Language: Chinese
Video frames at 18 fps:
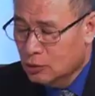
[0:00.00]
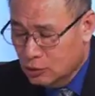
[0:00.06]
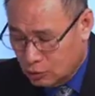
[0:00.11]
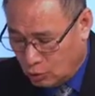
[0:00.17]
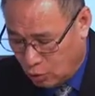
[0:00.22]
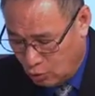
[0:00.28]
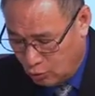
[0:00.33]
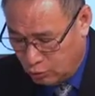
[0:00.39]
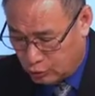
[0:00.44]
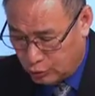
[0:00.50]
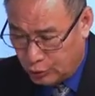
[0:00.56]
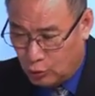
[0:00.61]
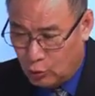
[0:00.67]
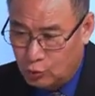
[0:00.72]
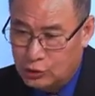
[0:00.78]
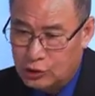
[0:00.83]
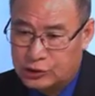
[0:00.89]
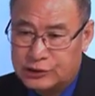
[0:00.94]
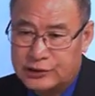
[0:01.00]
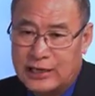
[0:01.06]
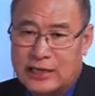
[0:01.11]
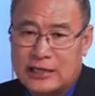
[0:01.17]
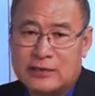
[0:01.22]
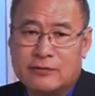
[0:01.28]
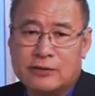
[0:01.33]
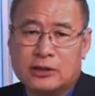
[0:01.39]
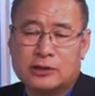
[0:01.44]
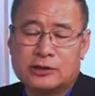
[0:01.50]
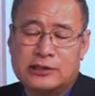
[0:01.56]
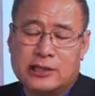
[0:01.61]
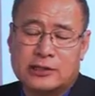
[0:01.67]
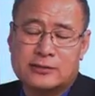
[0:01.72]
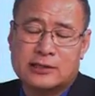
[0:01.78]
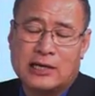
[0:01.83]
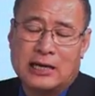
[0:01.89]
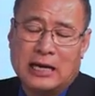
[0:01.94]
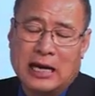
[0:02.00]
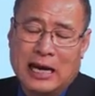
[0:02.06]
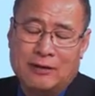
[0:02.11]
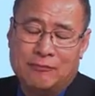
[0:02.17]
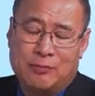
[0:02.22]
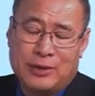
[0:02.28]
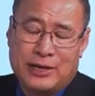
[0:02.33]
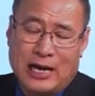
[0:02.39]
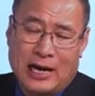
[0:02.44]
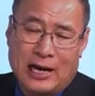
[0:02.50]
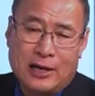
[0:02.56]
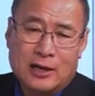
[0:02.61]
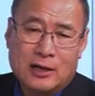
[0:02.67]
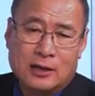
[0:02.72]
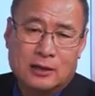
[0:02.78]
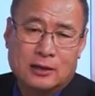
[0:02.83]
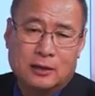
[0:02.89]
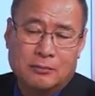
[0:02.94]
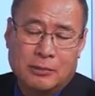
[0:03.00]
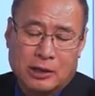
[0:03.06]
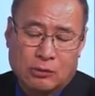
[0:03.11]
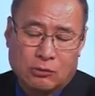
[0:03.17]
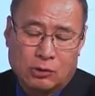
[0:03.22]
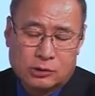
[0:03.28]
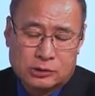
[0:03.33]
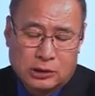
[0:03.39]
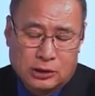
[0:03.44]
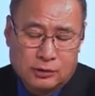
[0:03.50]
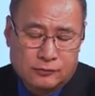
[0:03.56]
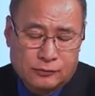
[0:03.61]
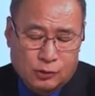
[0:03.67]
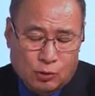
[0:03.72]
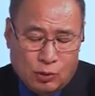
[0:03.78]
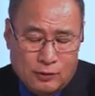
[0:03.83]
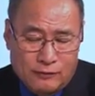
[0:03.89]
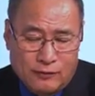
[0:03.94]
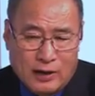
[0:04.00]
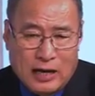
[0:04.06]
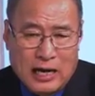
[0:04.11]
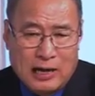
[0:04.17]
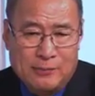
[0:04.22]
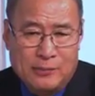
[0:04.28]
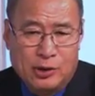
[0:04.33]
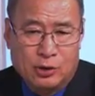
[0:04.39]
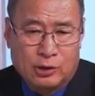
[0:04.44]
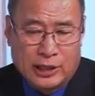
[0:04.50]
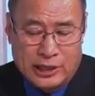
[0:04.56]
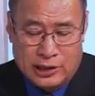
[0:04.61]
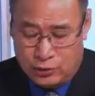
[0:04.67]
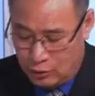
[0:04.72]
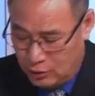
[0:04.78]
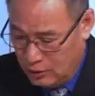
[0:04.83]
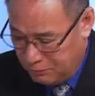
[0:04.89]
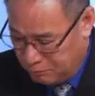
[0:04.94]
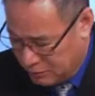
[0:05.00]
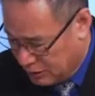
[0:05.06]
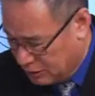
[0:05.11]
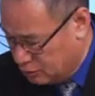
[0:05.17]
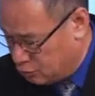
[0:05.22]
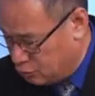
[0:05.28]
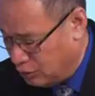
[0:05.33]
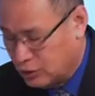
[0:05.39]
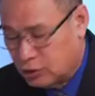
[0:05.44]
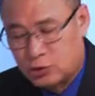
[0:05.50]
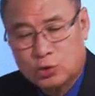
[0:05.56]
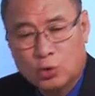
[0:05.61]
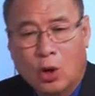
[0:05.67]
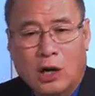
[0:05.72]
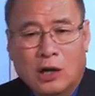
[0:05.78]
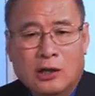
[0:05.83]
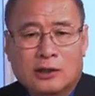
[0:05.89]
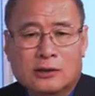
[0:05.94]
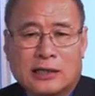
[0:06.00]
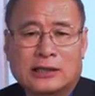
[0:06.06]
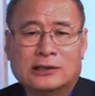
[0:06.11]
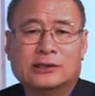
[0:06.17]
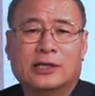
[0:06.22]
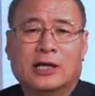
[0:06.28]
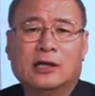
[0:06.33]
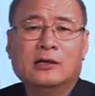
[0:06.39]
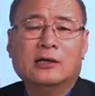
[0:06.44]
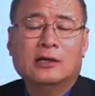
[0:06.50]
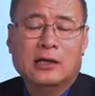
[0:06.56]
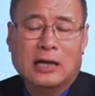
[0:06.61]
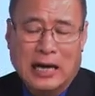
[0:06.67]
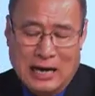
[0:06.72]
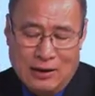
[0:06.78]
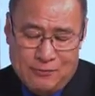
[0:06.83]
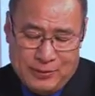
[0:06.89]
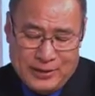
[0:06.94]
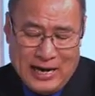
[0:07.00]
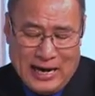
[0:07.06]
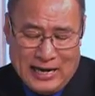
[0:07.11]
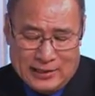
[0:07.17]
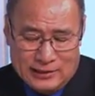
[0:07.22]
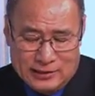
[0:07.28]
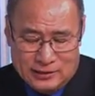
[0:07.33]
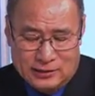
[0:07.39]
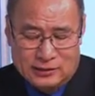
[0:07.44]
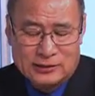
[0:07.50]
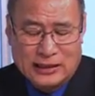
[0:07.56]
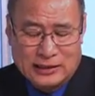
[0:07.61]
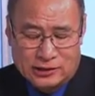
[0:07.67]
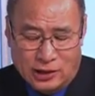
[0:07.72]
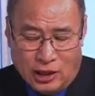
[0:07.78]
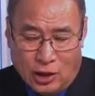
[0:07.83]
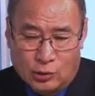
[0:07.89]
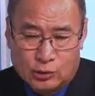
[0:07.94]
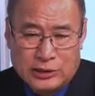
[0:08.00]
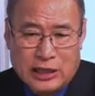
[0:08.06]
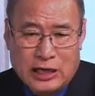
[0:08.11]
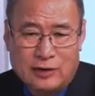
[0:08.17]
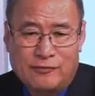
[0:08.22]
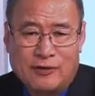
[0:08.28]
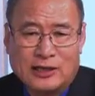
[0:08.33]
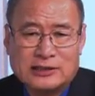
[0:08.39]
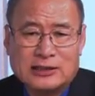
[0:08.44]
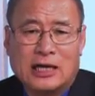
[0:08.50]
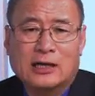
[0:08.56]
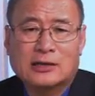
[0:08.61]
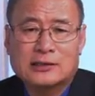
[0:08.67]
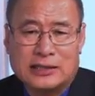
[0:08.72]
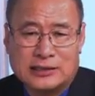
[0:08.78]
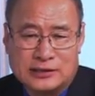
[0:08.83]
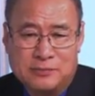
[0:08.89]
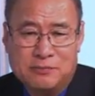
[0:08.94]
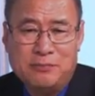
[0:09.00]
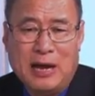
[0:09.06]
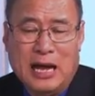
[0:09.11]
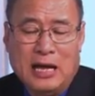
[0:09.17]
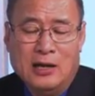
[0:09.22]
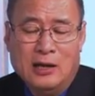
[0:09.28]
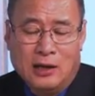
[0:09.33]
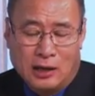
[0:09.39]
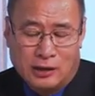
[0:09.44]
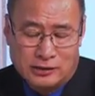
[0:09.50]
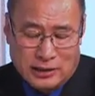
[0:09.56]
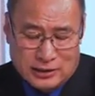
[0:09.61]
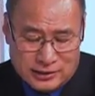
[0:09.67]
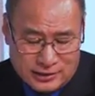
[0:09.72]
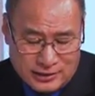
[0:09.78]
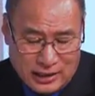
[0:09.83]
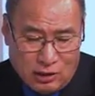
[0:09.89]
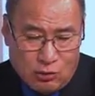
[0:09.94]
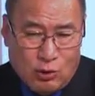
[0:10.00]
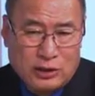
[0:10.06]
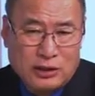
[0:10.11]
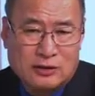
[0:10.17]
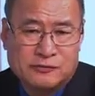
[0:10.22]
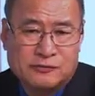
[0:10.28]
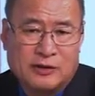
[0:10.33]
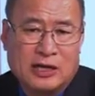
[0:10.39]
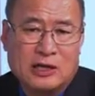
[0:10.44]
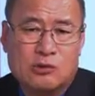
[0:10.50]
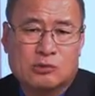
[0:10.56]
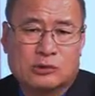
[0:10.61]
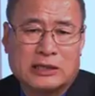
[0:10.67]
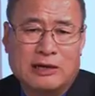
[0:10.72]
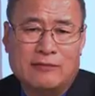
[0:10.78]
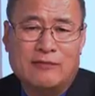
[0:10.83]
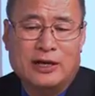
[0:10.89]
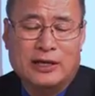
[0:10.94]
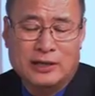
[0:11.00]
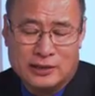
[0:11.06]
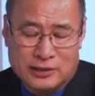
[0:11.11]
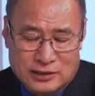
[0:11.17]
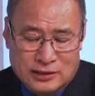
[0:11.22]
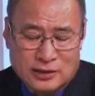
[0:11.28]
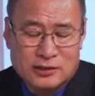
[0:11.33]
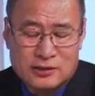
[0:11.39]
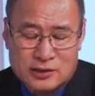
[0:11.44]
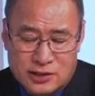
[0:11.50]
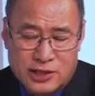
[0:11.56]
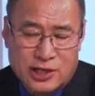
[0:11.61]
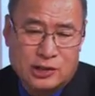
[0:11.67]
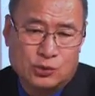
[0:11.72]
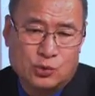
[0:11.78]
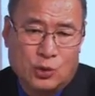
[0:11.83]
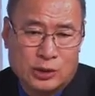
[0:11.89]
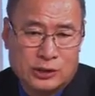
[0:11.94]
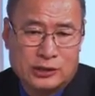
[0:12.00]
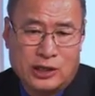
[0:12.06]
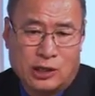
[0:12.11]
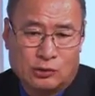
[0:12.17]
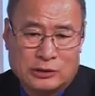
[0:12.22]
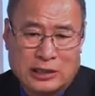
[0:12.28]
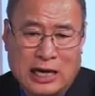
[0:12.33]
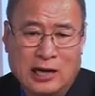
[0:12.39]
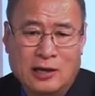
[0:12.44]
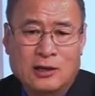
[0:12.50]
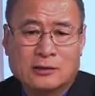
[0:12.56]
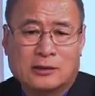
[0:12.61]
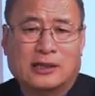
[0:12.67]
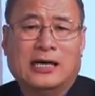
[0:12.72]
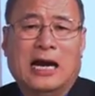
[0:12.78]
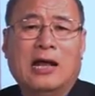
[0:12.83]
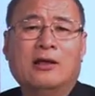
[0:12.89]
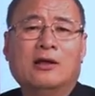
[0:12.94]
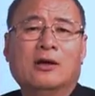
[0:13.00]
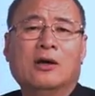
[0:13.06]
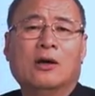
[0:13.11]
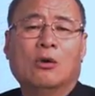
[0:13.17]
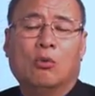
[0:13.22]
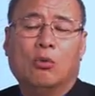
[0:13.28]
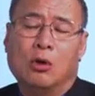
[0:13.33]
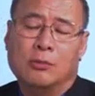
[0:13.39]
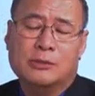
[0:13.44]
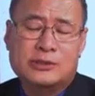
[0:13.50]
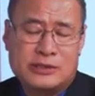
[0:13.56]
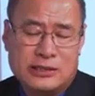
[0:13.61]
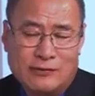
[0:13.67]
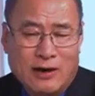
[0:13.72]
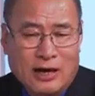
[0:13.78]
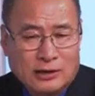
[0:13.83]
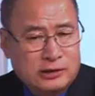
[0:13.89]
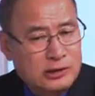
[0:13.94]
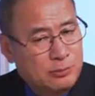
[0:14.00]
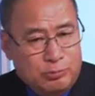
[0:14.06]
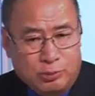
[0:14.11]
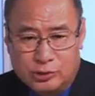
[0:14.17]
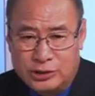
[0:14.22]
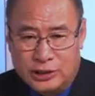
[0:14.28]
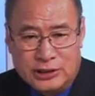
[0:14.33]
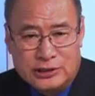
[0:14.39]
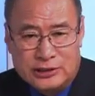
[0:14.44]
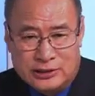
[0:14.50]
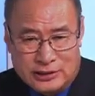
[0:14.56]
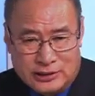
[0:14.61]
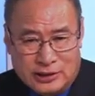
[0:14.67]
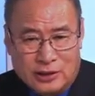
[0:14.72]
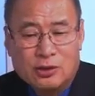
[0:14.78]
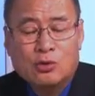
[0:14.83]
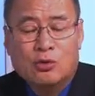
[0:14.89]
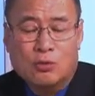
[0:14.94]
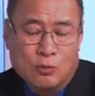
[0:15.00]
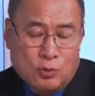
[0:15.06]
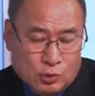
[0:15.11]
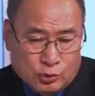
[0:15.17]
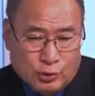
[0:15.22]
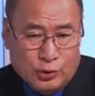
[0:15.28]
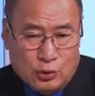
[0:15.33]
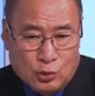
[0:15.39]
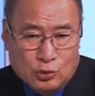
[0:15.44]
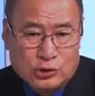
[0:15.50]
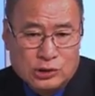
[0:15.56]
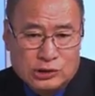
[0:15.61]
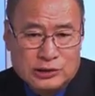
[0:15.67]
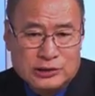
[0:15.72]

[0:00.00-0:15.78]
恐怖主义攻击事件，因为到现在 FBI 和美国政府的官方还没有给予明确的说。但是呢 ，FBI 已经在朝这个方向在侦办，而且相关的反恐单位已经介入了调查。当然，我们希望这不是一起恐怖主义攻击事件。